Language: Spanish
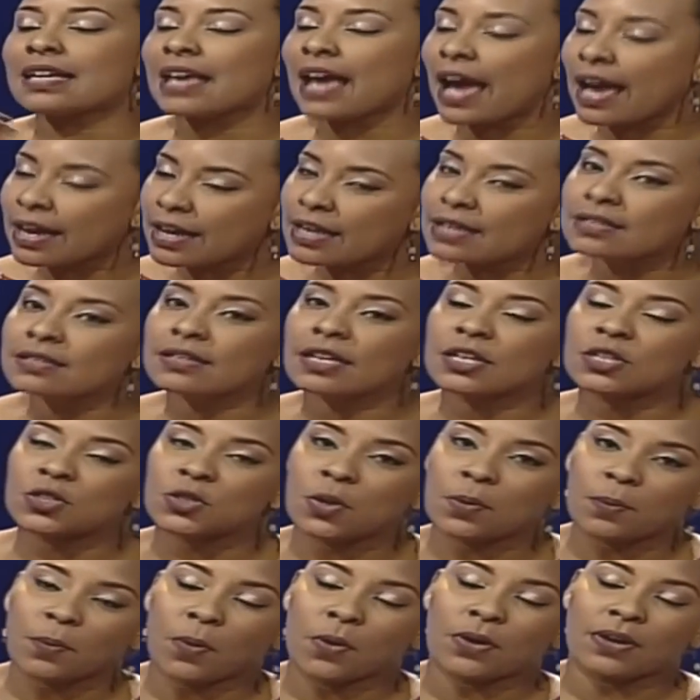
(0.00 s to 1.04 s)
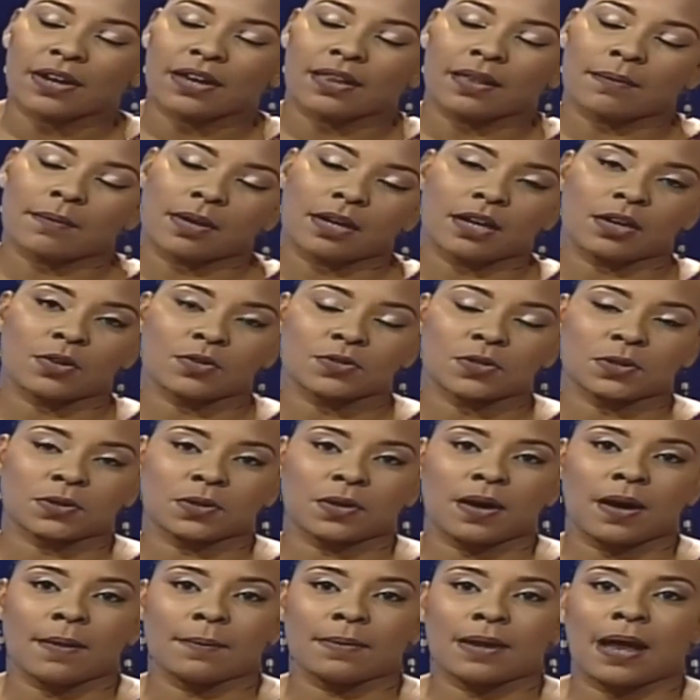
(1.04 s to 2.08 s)
Y ahí es que yo voy cada vez que
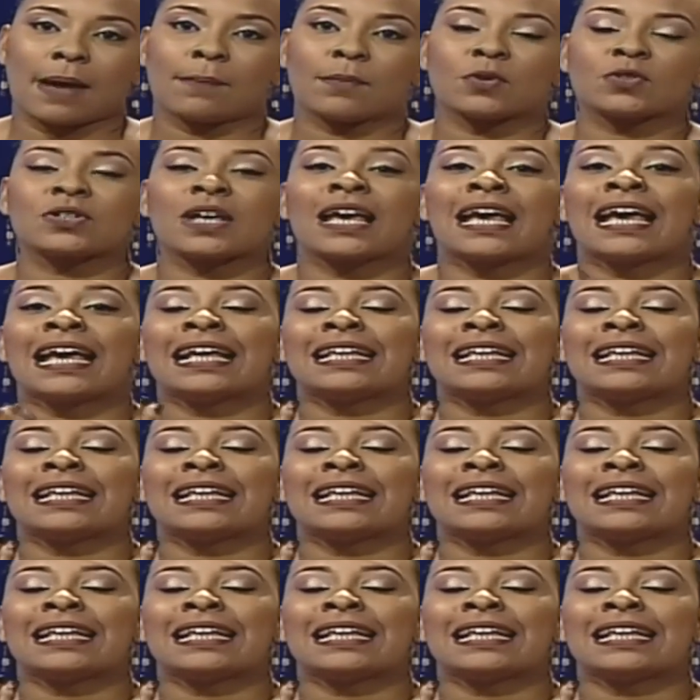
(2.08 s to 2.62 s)
nosotros hablamos